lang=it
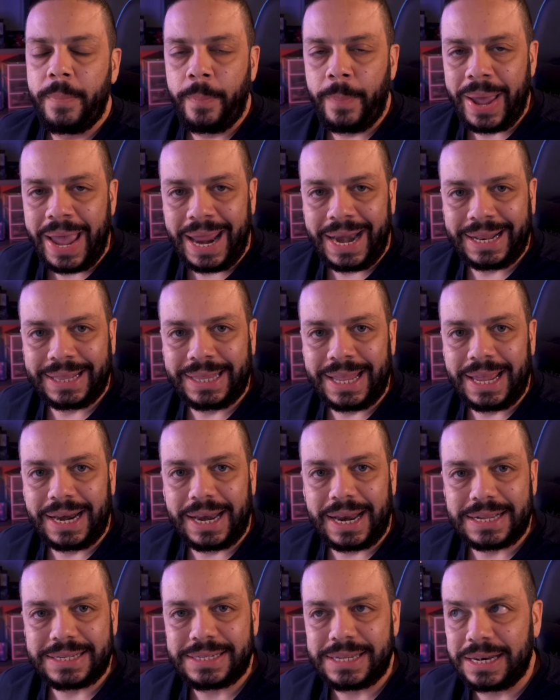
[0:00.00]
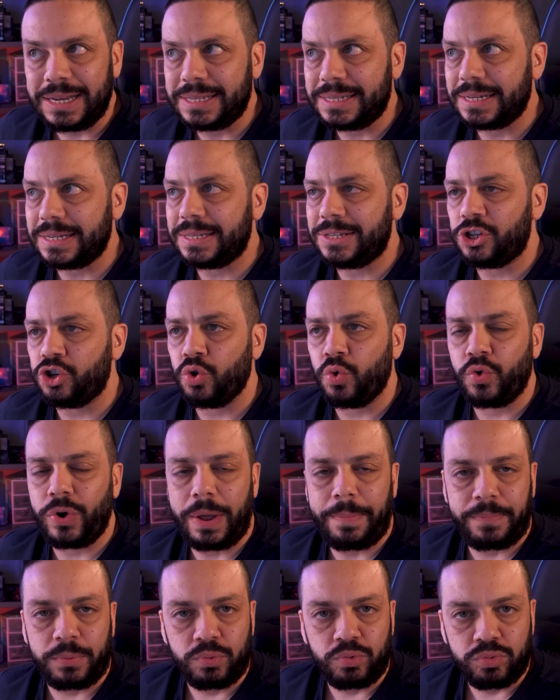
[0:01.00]
perde in
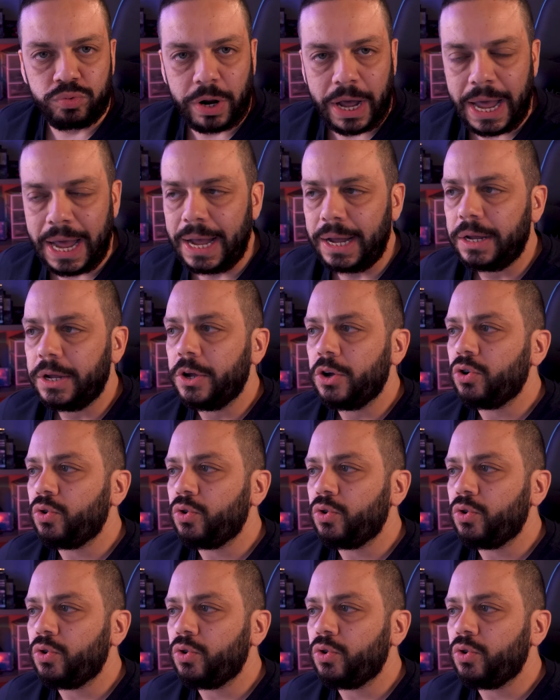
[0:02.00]
rasterizzazione pura,